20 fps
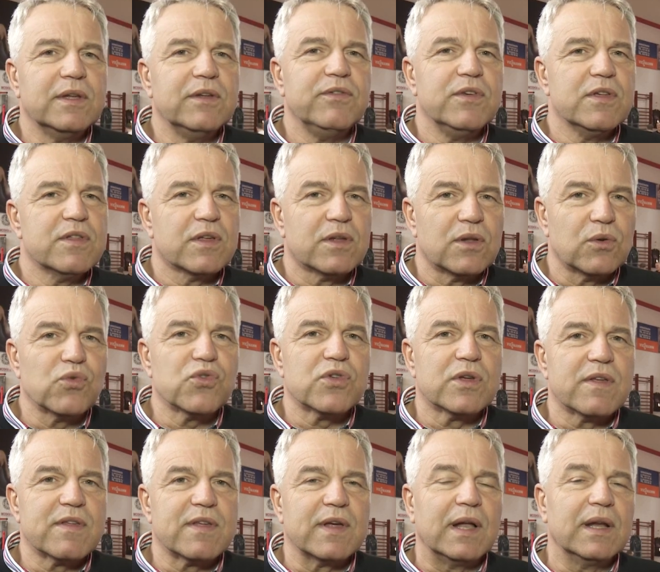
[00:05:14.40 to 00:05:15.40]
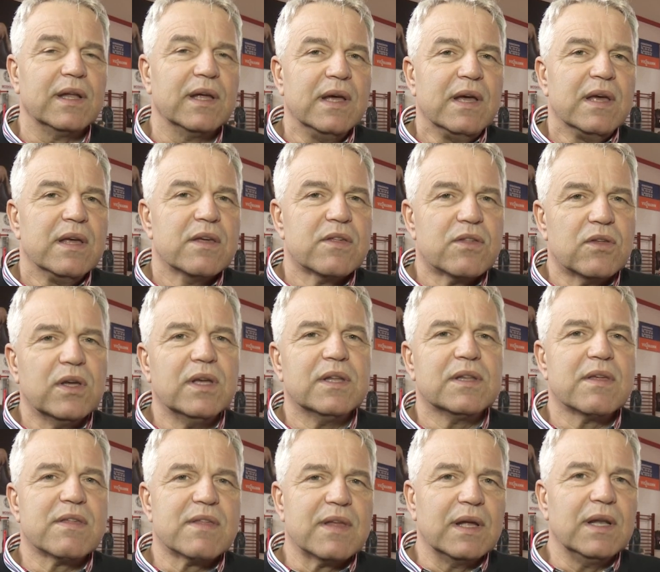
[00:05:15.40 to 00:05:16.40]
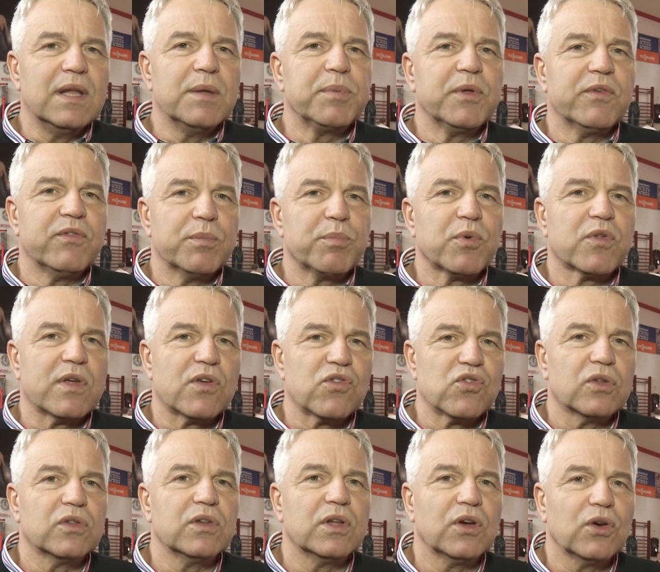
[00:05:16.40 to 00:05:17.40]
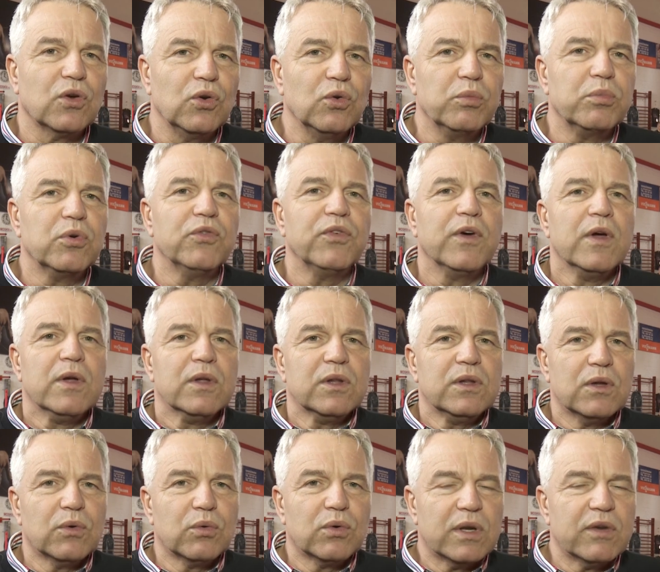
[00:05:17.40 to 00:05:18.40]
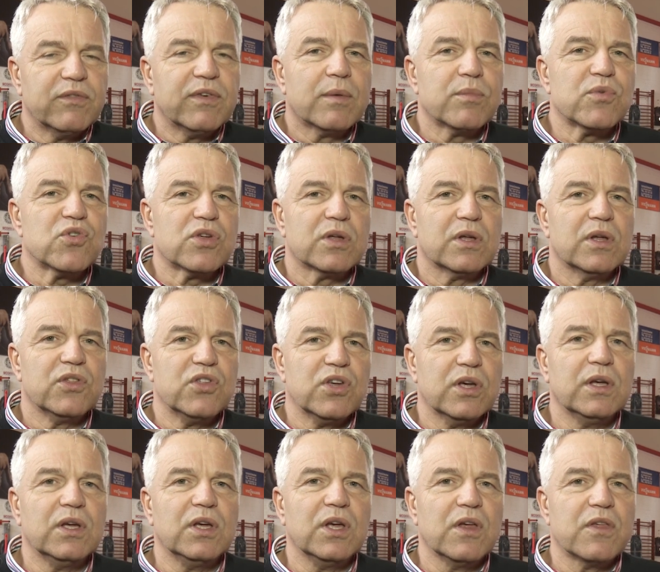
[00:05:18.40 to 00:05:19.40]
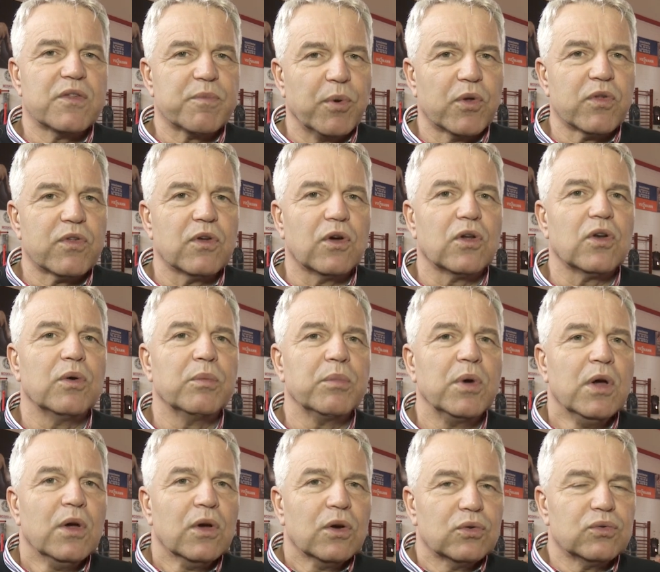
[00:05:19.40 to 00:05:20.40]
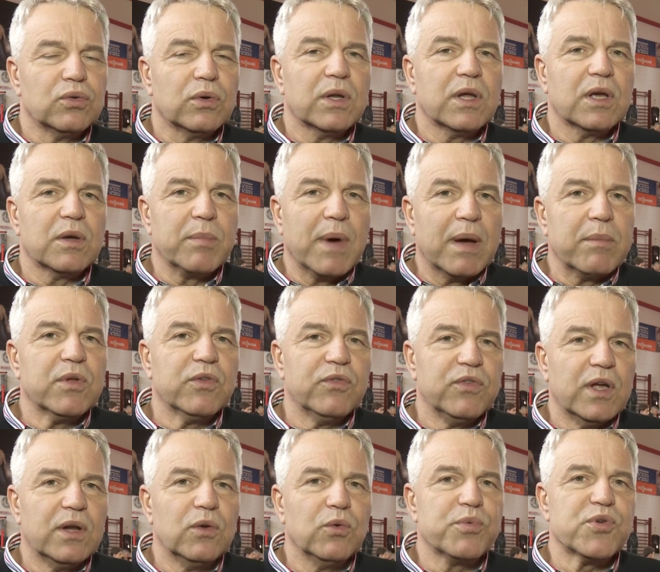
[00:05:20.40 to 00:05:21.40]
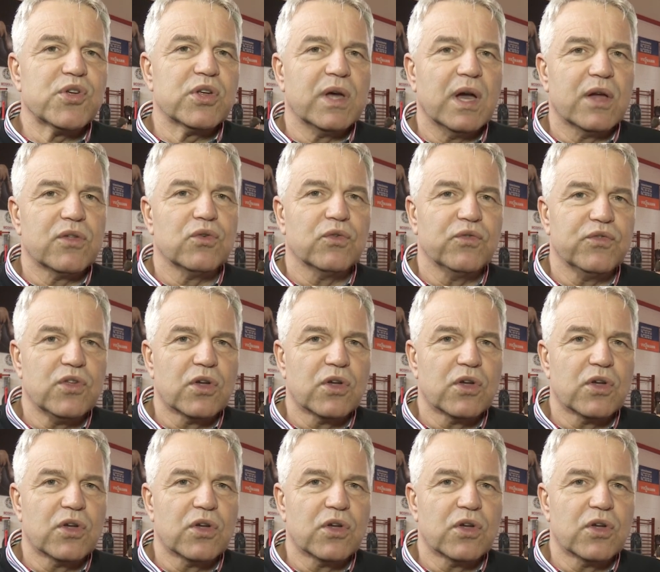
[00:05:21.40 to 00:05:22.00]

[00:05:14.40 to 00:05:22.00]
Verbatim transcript: i widzę różne sale. Jest to jeden z najlepiej wyposażonych klubów. Nie ukrywam, że dzięki sponsorom, których mamy wielu przyjaciół w